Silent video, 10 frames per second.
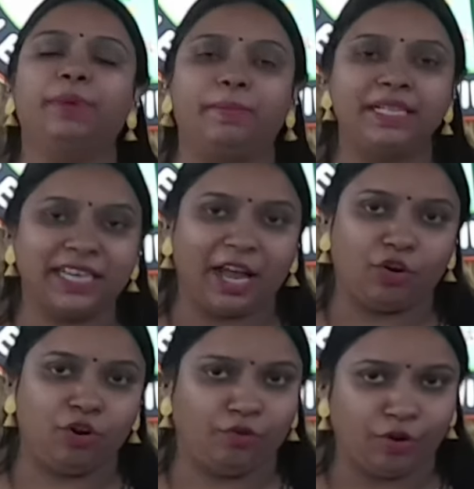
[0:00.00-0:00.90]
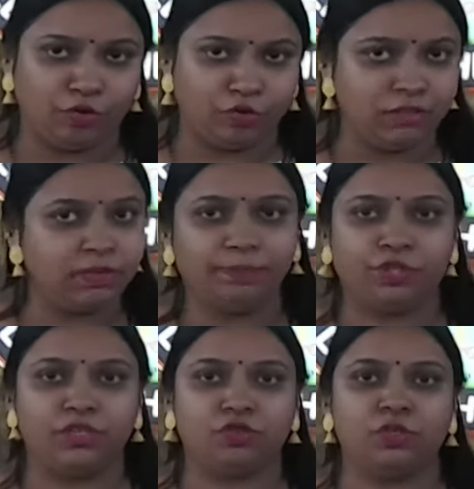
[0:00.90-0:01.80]
బబుల్స్ లేకుండా ఉండడం కోసం రబ్
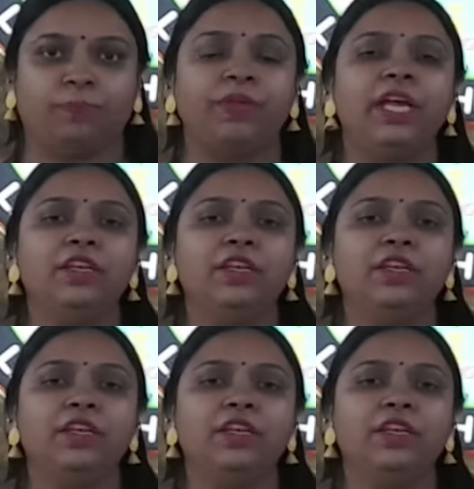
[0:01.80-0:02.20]
చేసుకుంటాం